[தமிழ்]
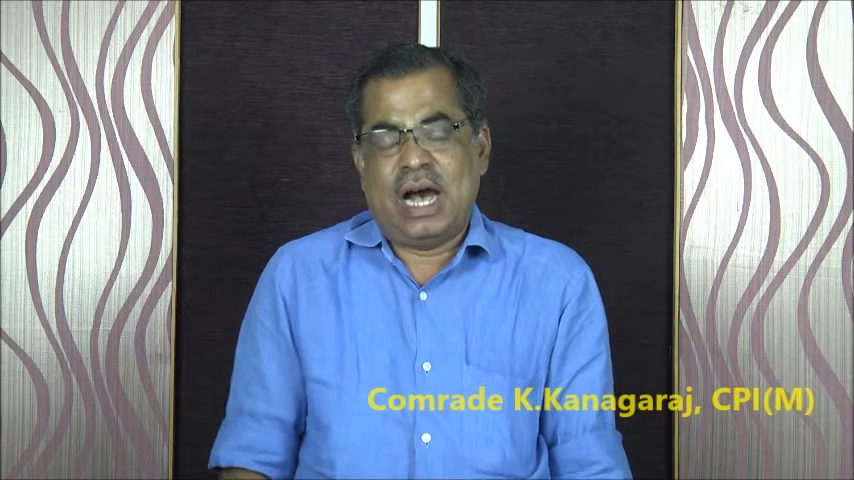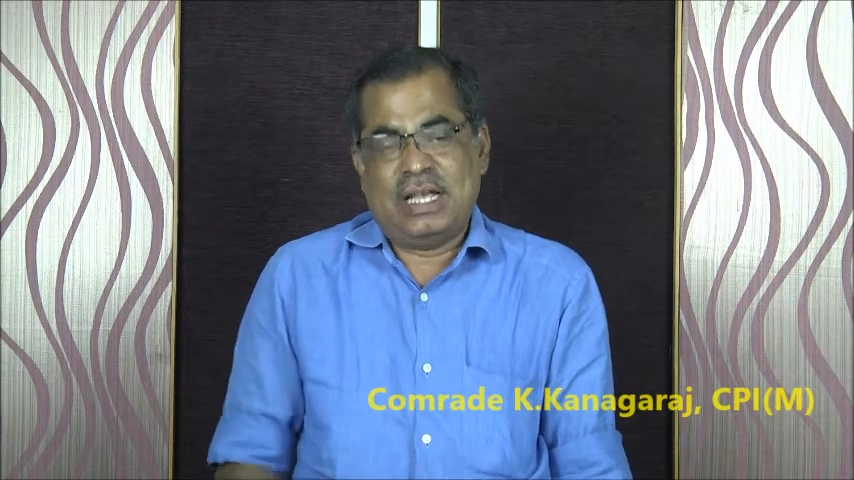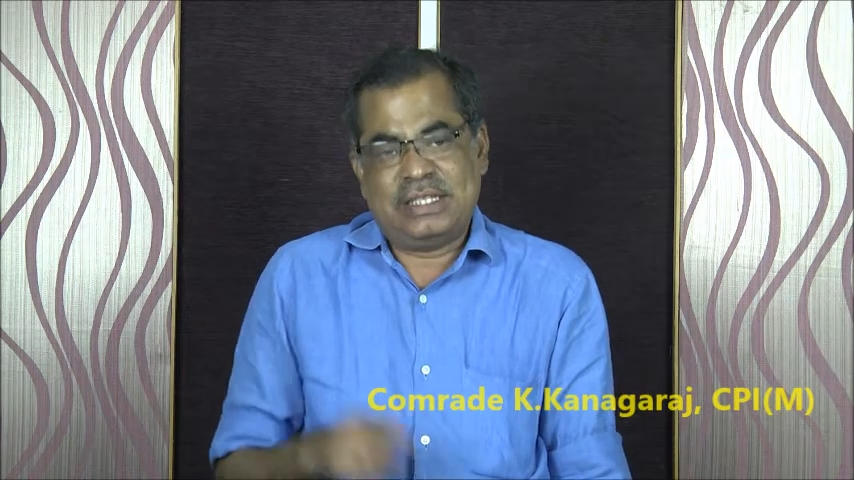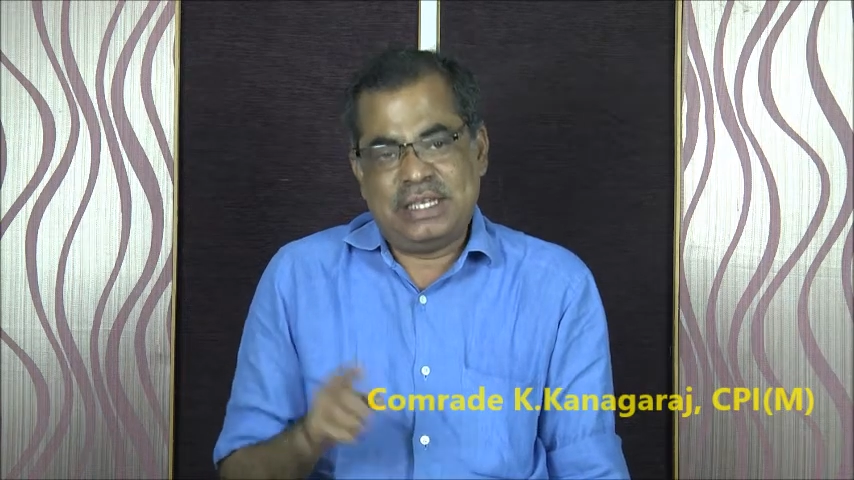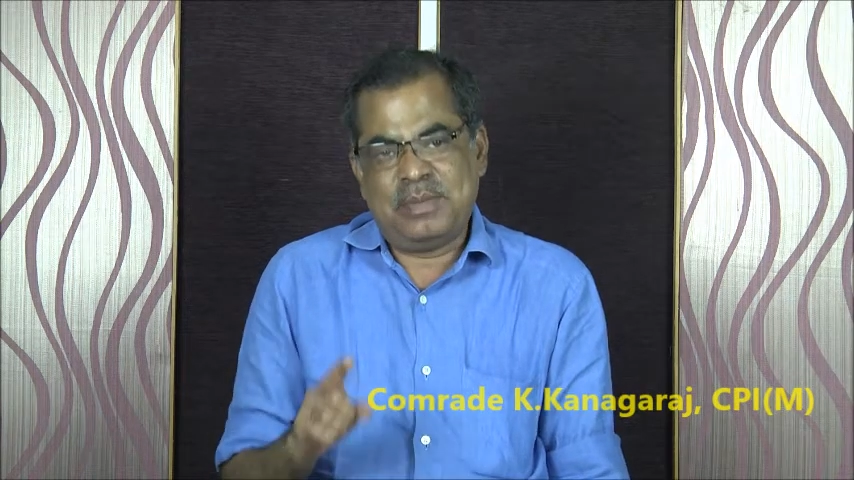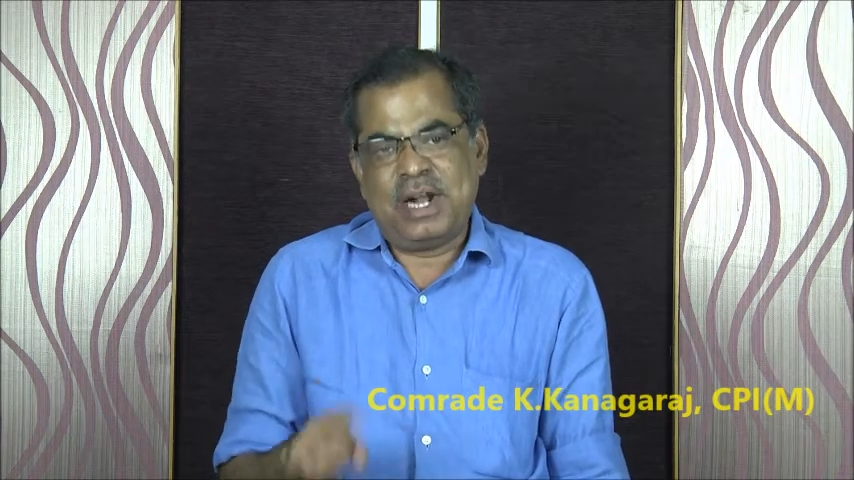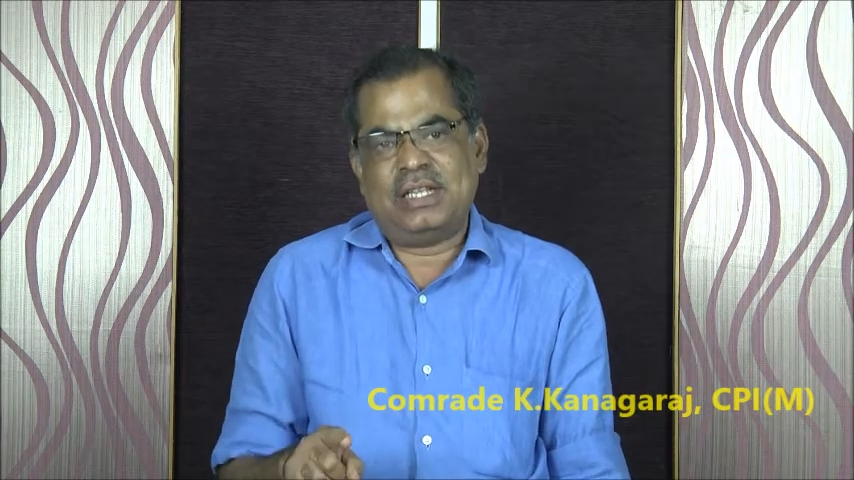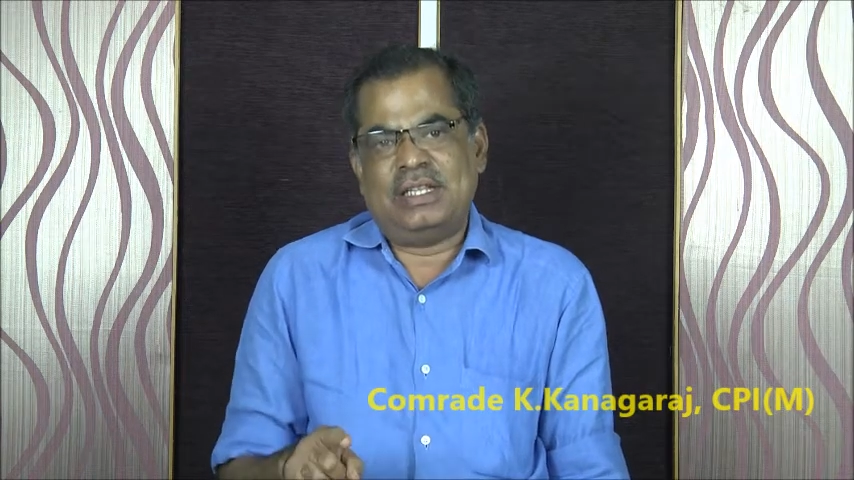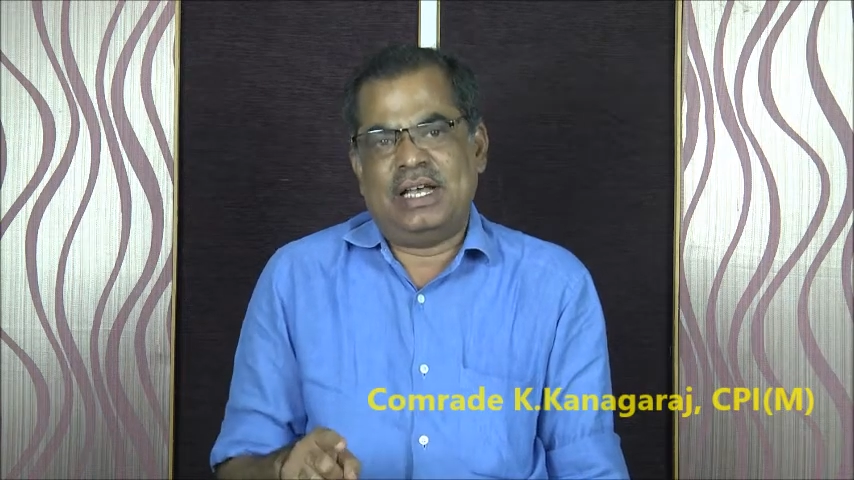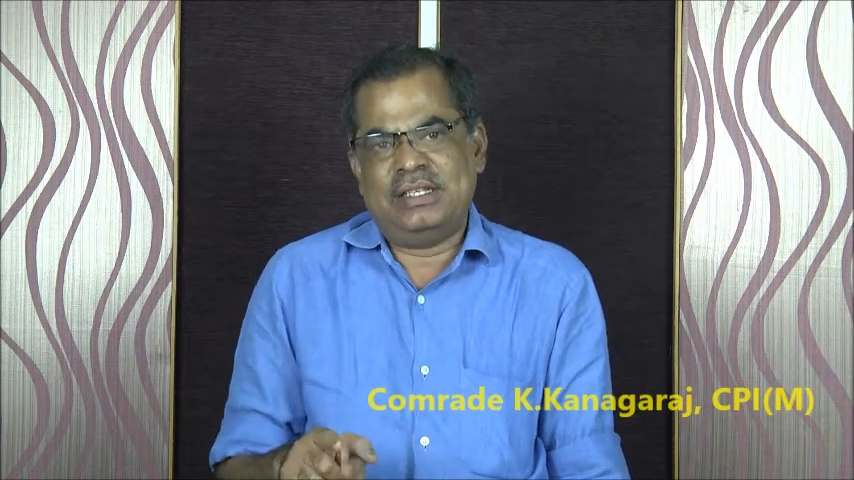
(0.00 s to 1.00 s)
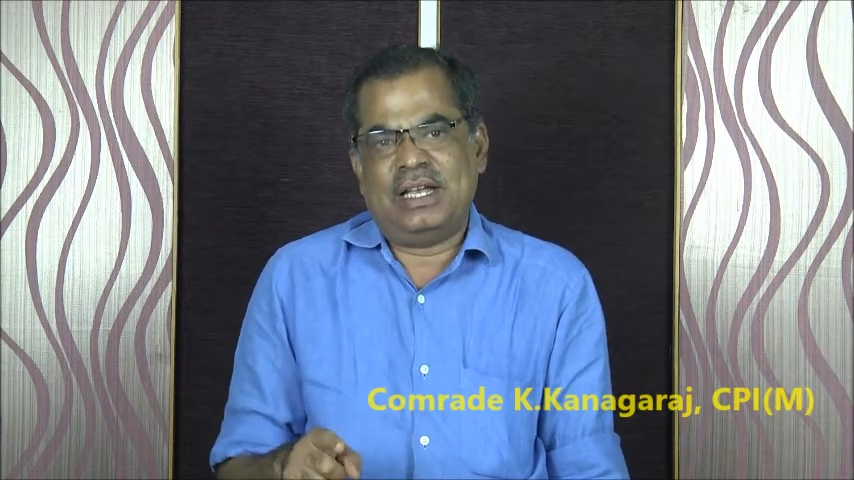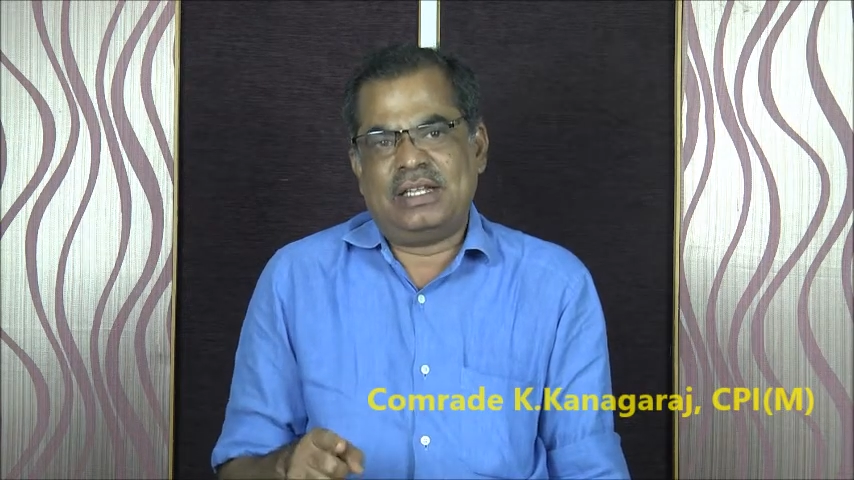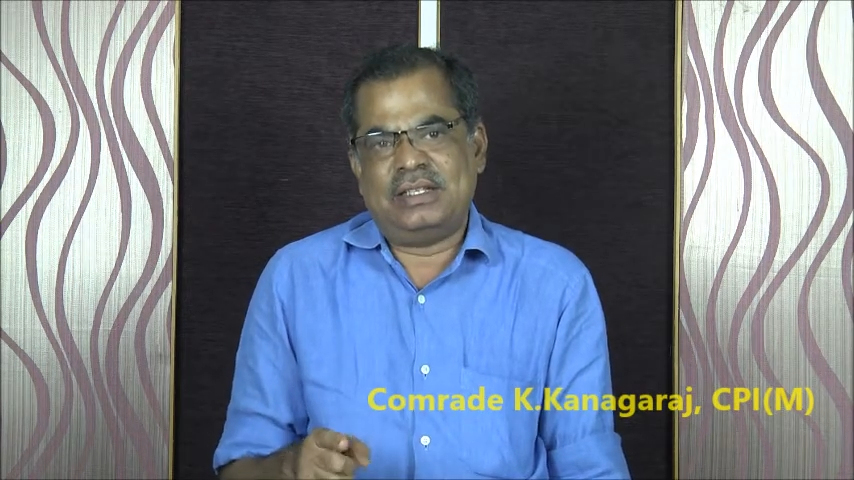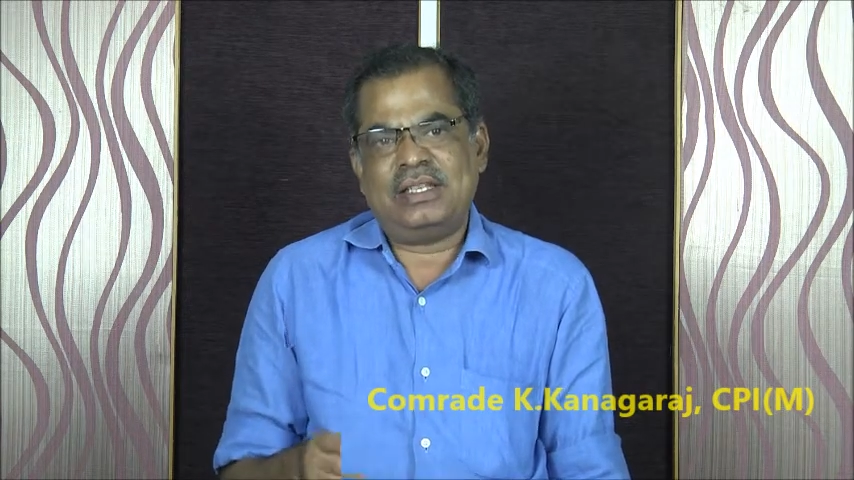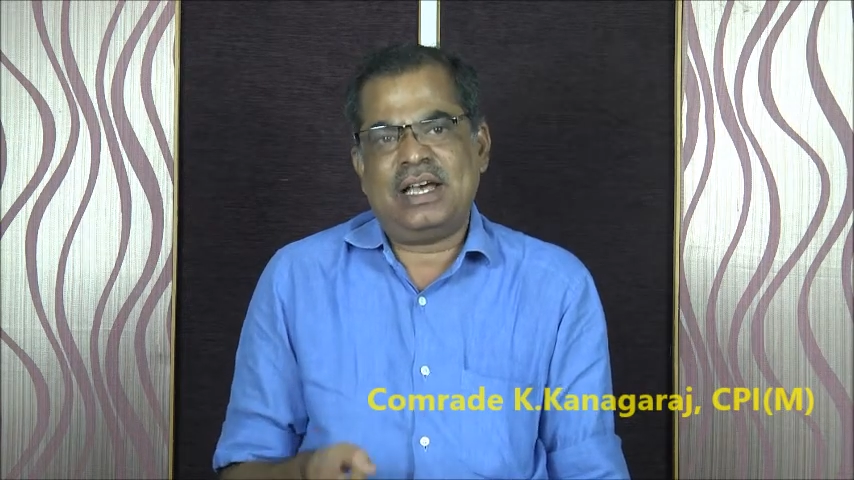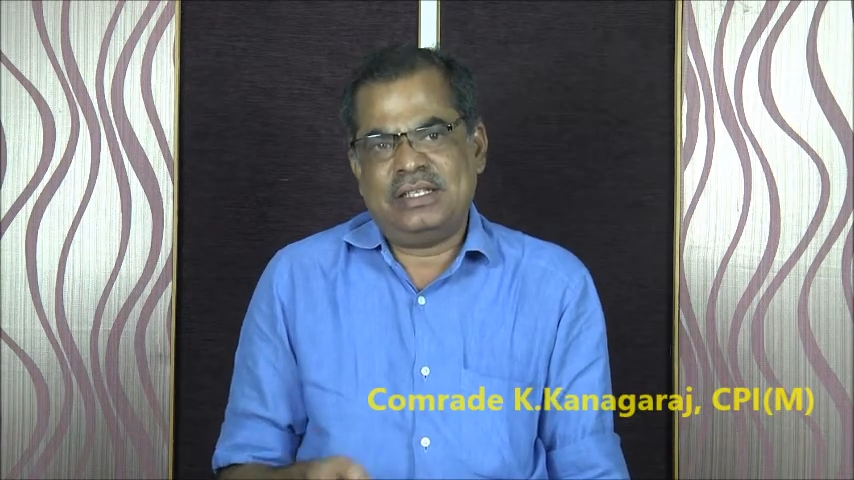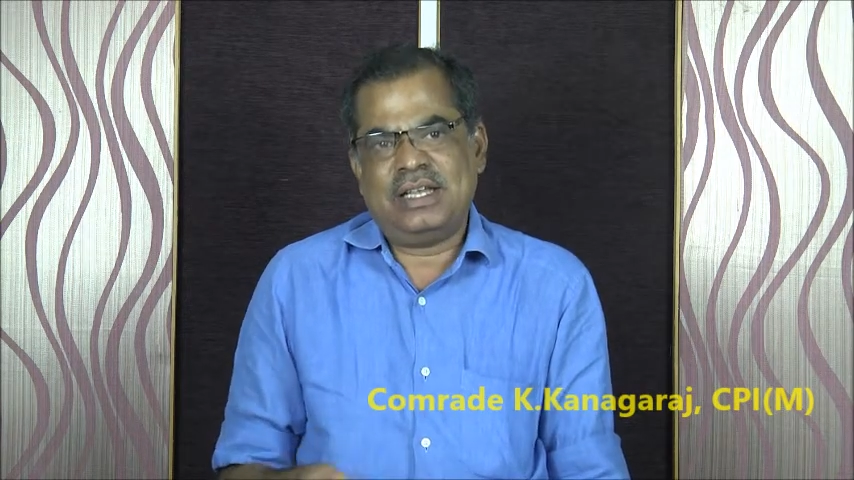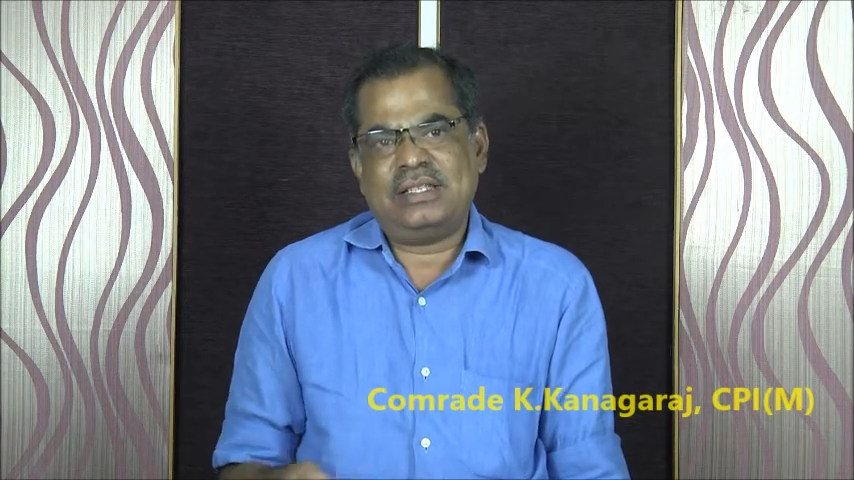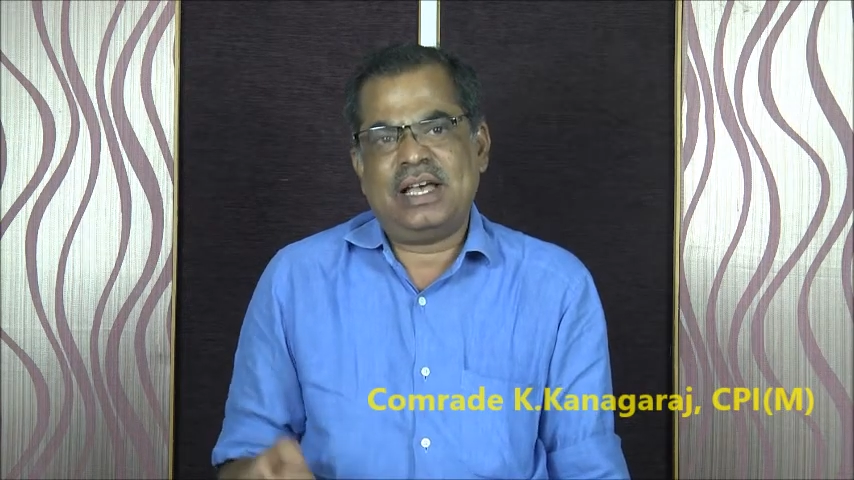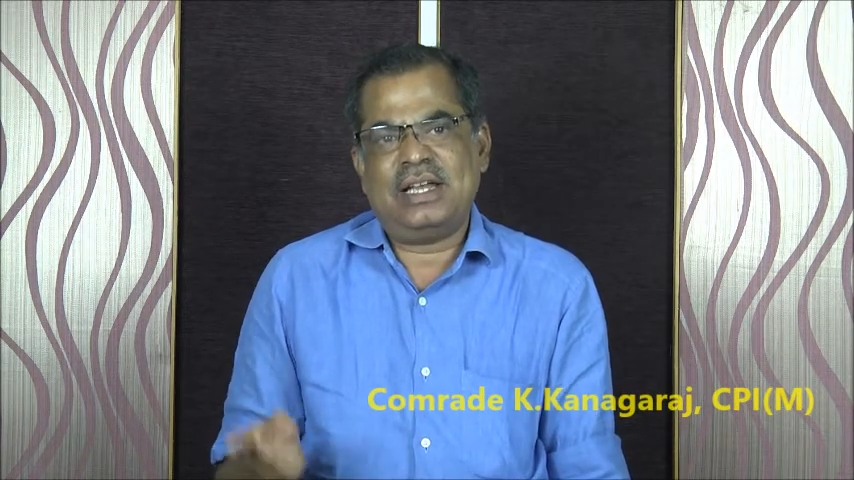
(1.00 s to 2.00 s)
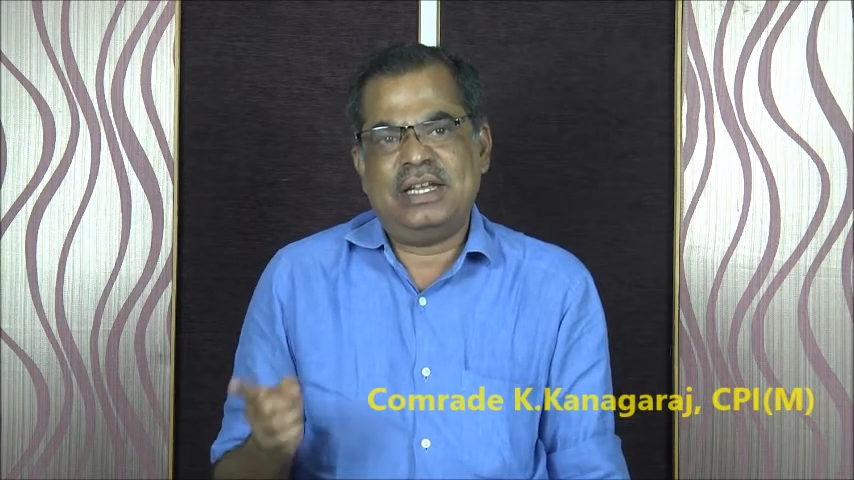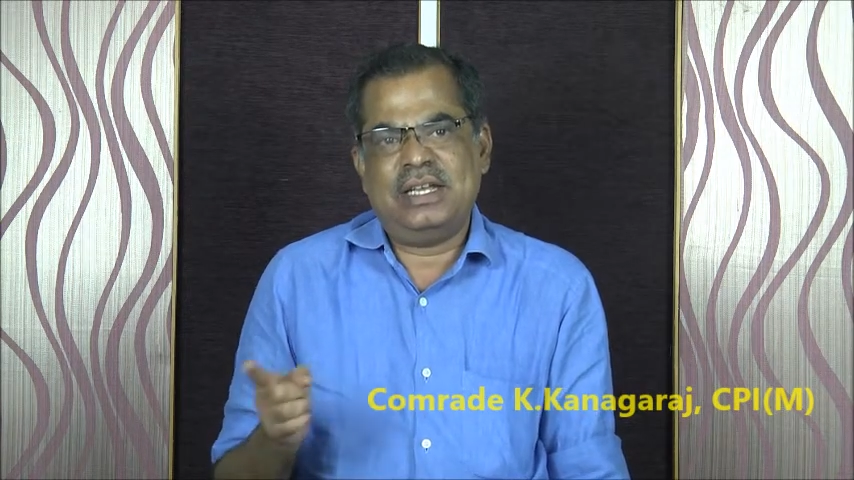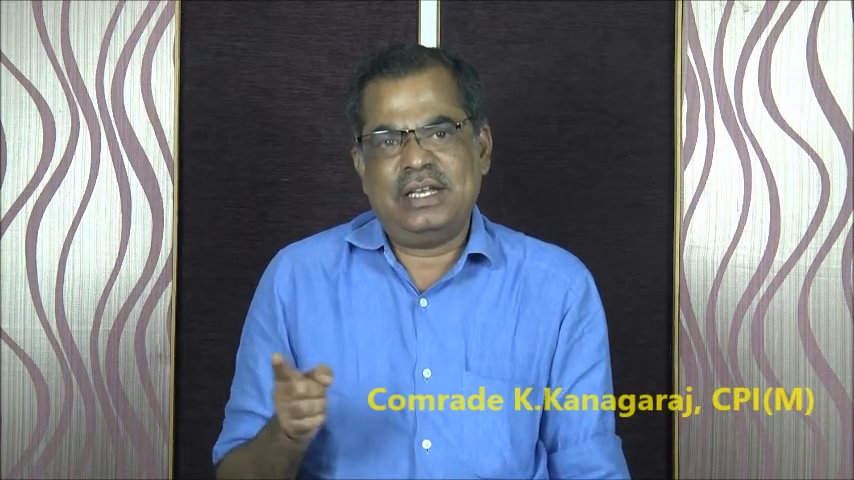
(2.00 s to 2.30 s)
அசீமானந்தா திசுகசாரி